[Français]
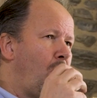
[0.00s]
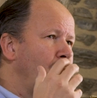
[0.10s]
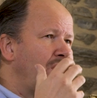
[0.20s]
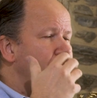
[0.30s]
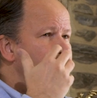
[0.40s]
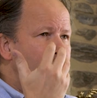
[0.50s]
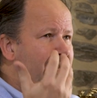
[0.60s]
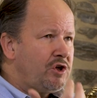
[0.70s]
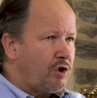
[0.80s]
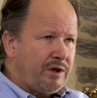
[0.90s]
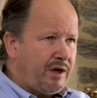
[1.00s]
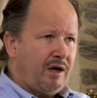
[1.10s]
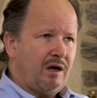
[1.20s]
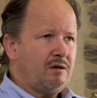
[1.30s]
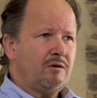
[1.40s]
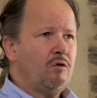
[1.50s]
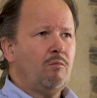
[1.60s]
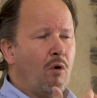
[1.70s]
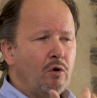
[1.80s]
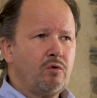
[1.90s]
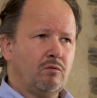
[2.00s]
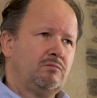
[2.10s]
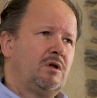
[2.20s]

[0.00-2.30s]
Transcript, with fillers: on est dans ce légendaire breton.